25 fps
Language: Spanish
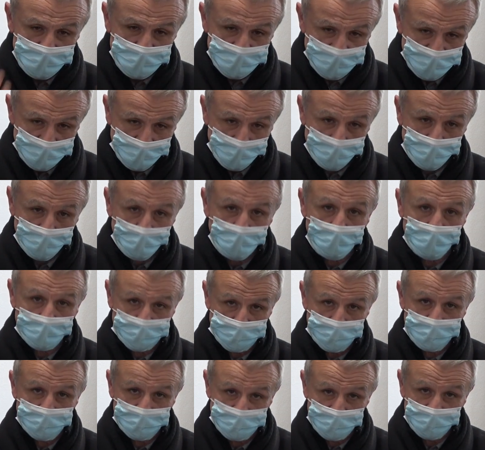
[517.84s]
Y como,
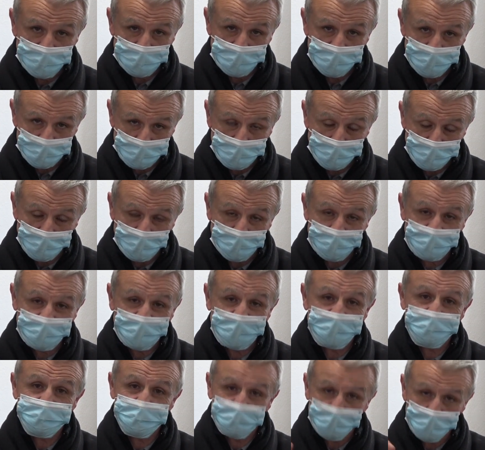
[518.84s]
mm, como decía
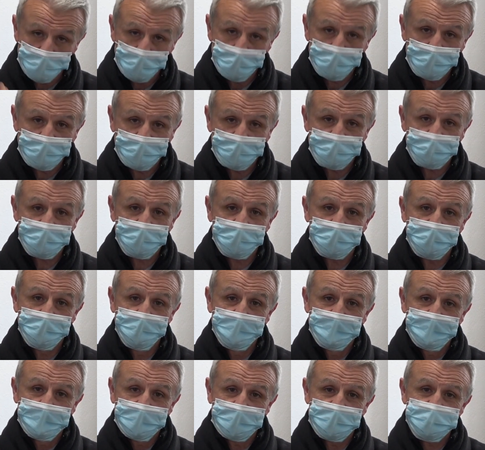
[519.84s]
antes y vuelvo a decir,
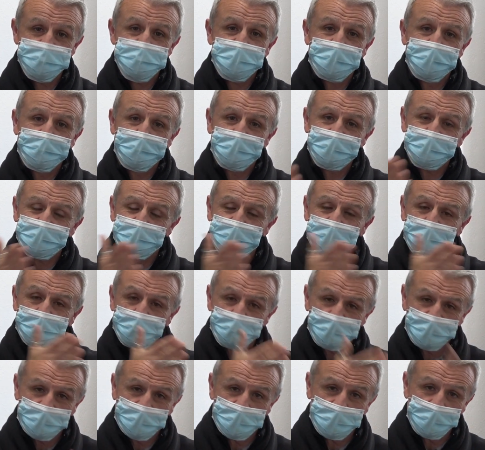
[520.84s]
el salvar la
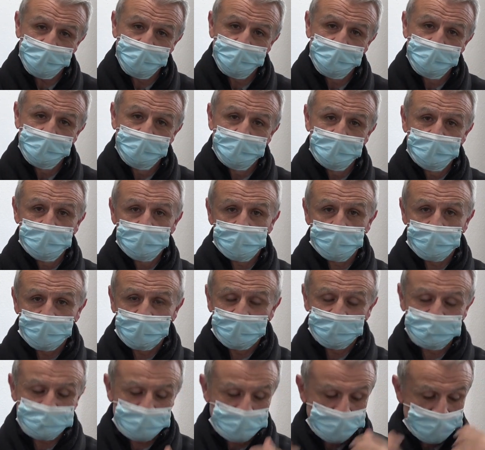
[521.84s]
Navidad nos ha
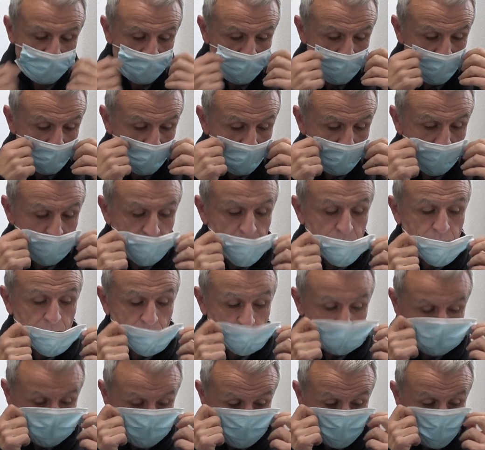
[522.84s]
traído
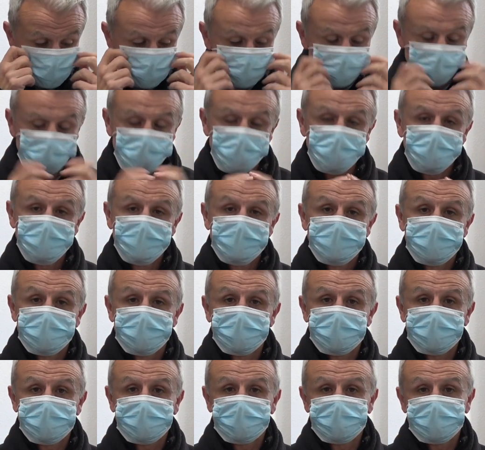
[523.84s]
ahora mismo
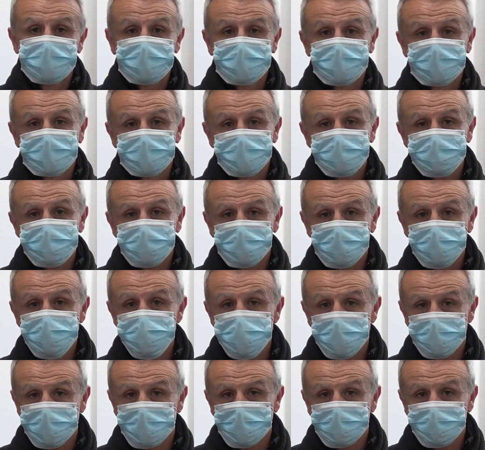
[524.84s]
eh, esta
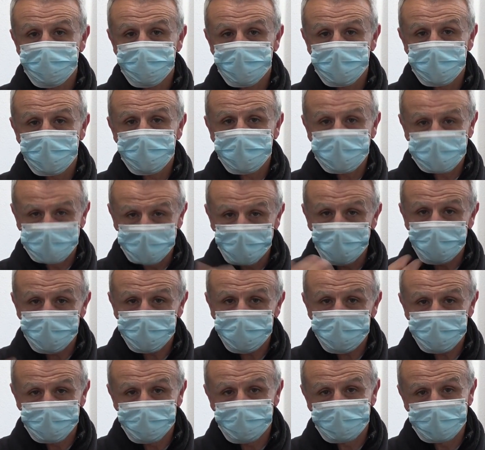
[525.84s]
consecuencia que ahora
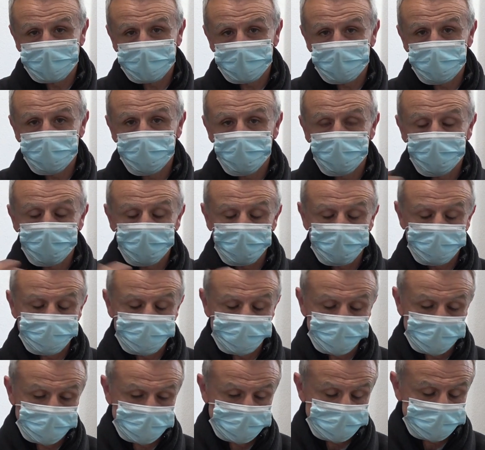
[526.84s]
están pagando
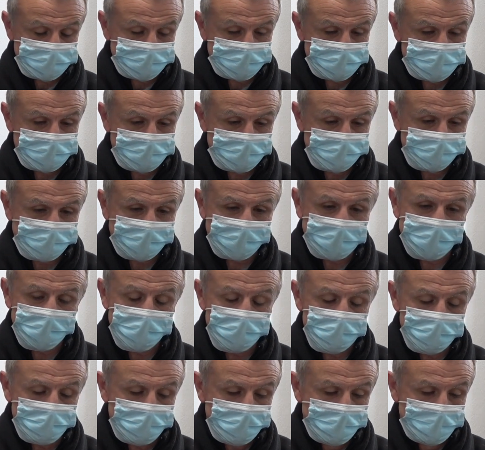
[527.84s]
pues, el
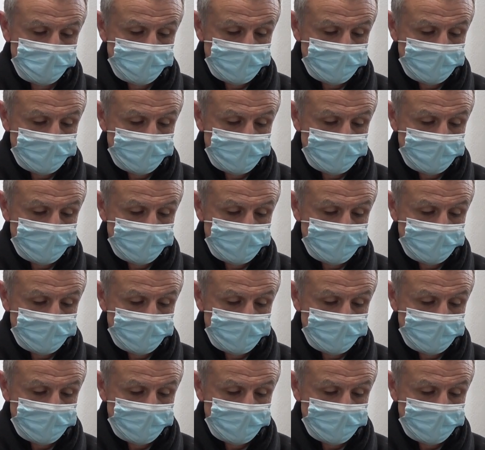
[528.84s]
pequeño